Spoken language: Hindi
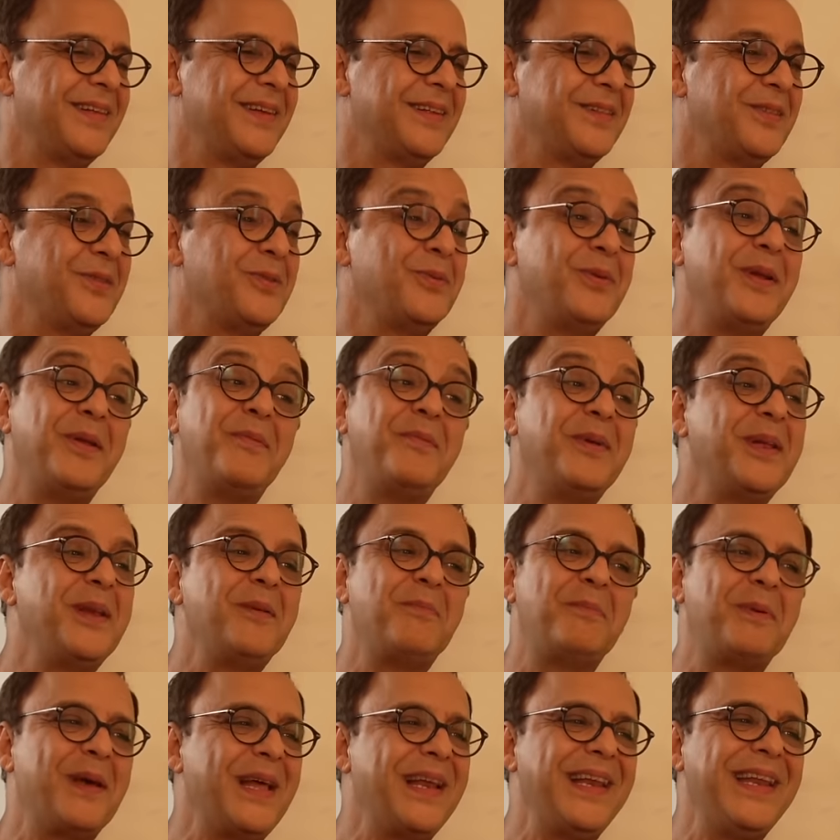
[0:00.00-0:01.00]
तूने मेरी
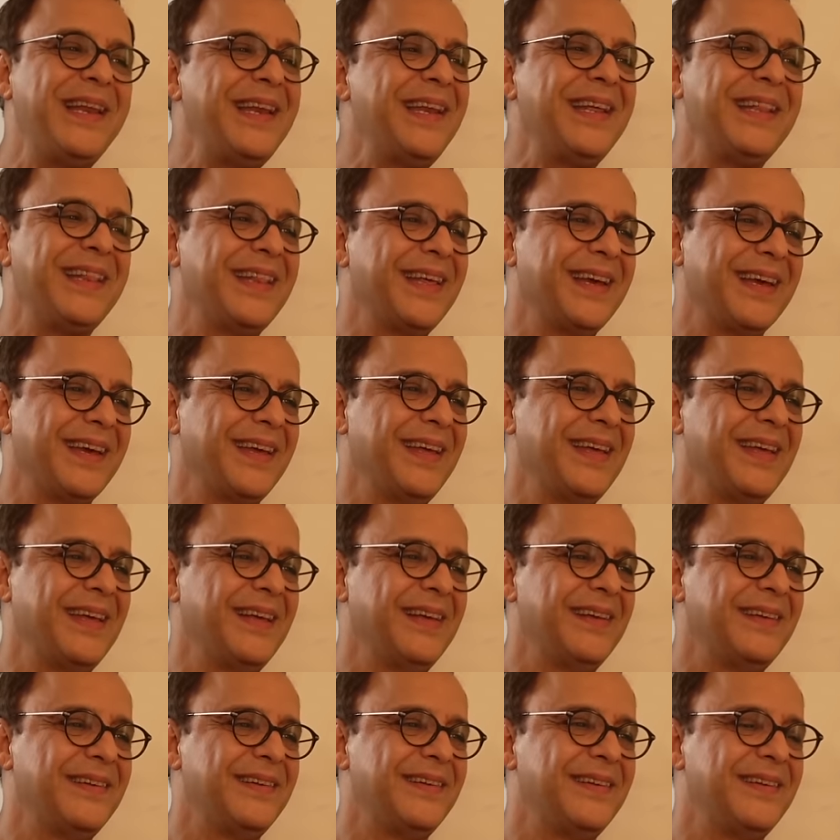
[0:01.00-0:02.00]
पहली नहीं देखी
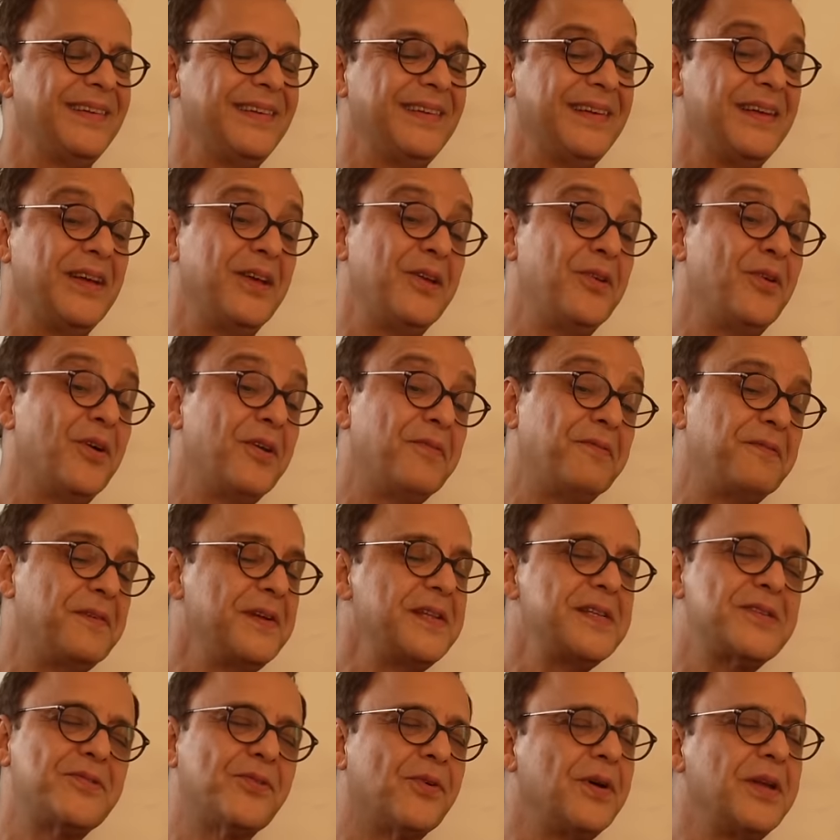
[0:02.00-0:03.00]
योर
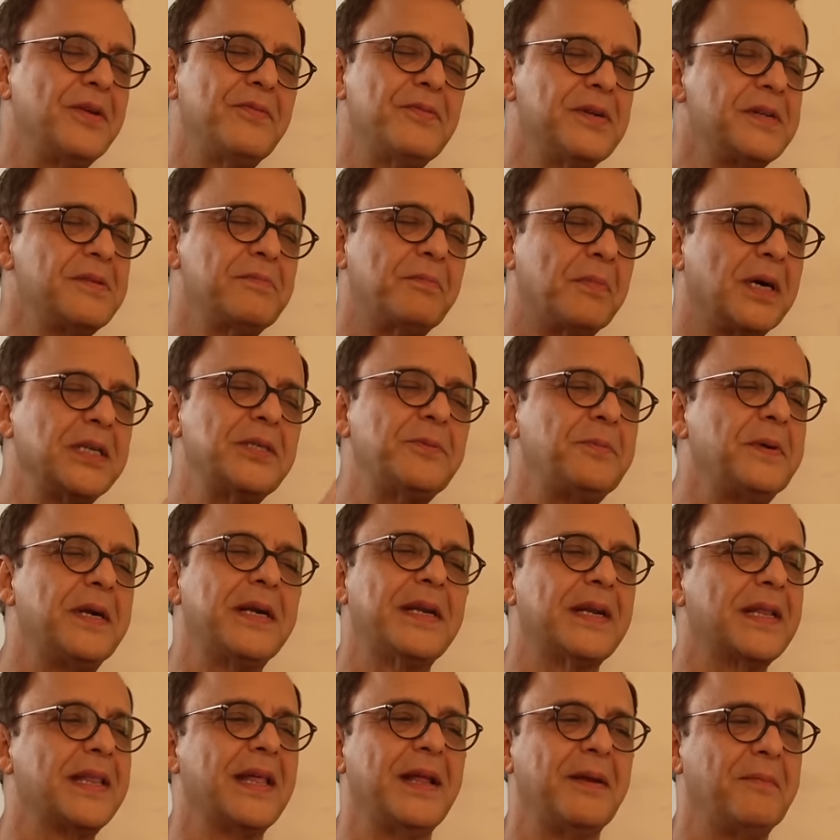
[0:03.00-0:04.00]
फर्स्ट ड्राइंग वॉज मच बेटर
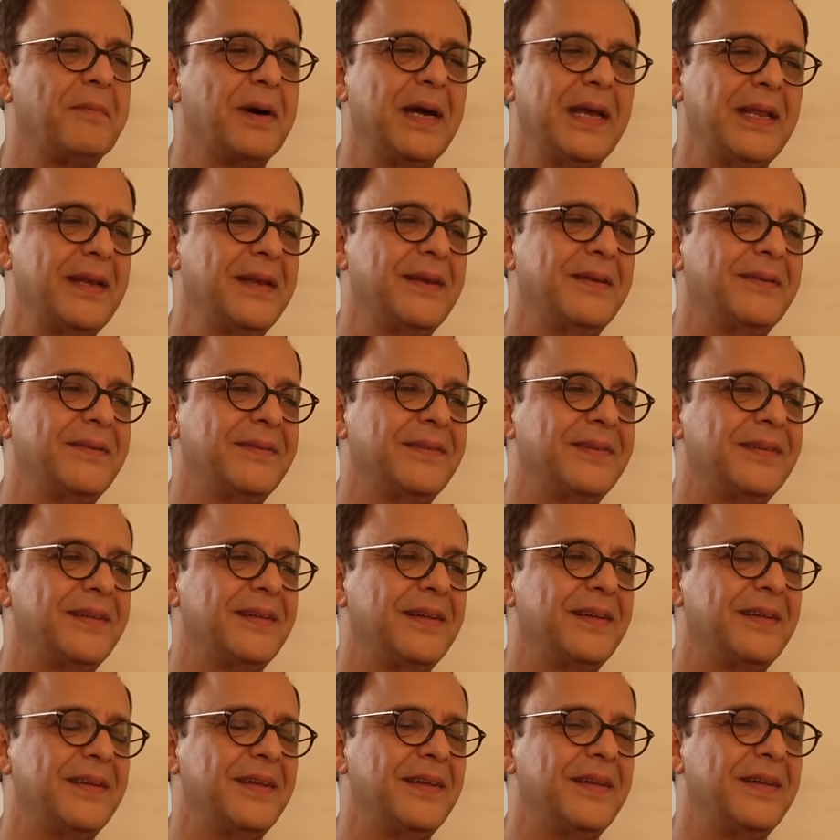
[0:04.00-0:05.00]
देन
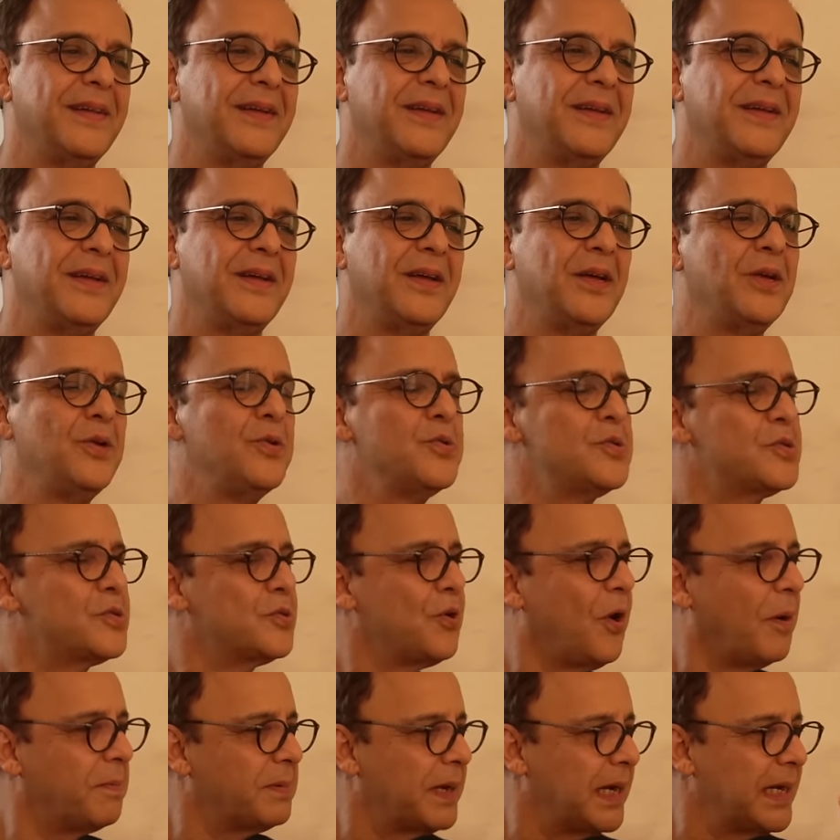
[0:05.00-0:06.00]
माइन यू
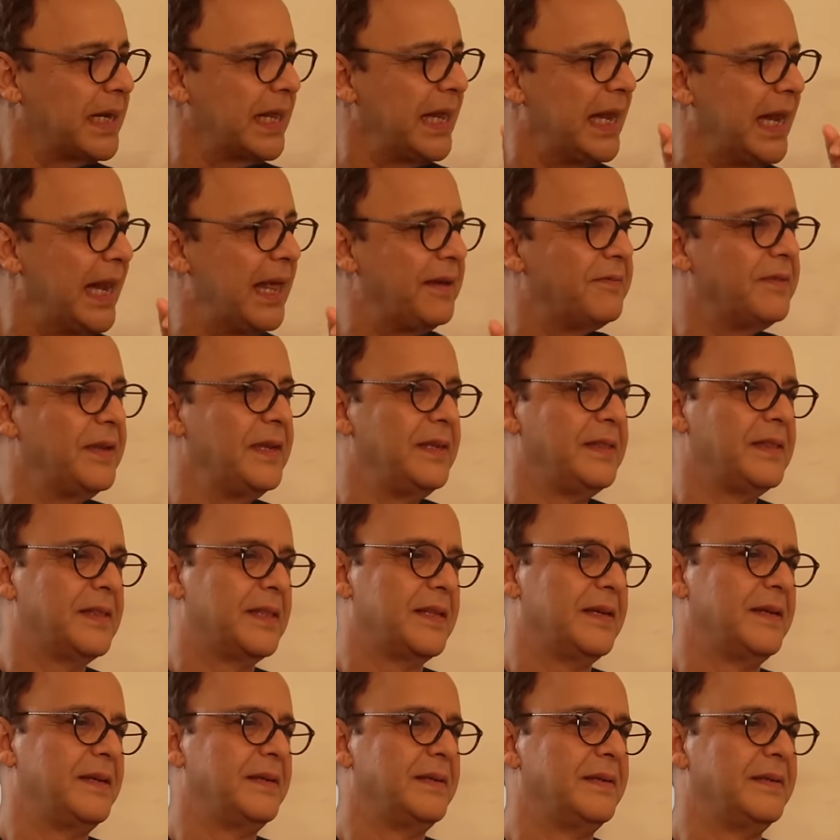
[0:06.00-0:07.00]
स्टॉप्ड एट इलेवेंथ
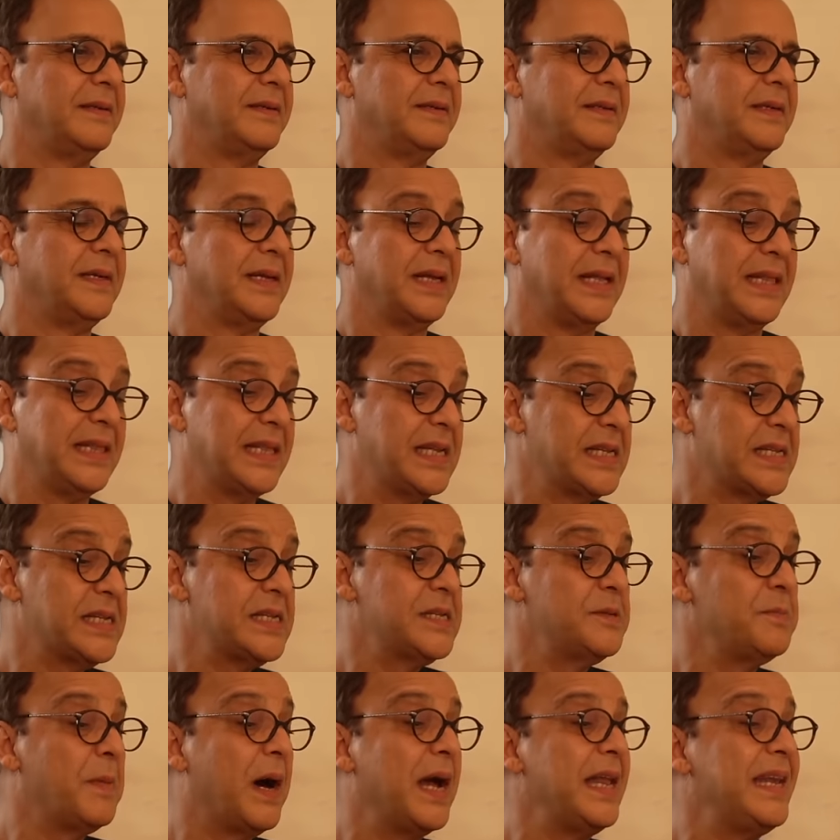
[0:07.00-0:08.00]
दिस इज
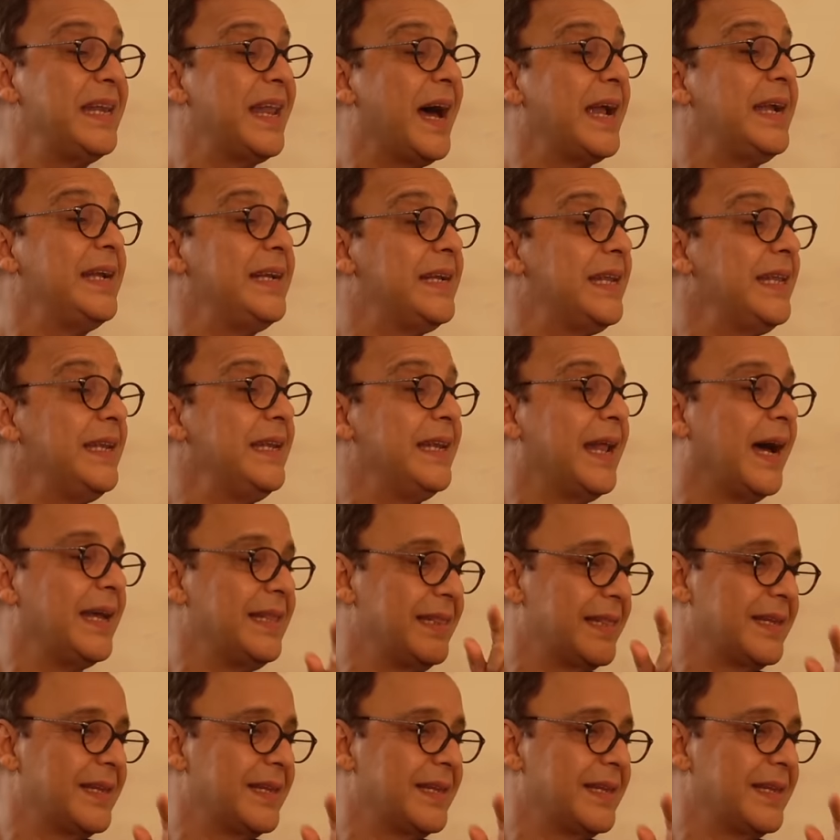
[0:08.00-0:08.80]
माई नाइनटी नाइन्थ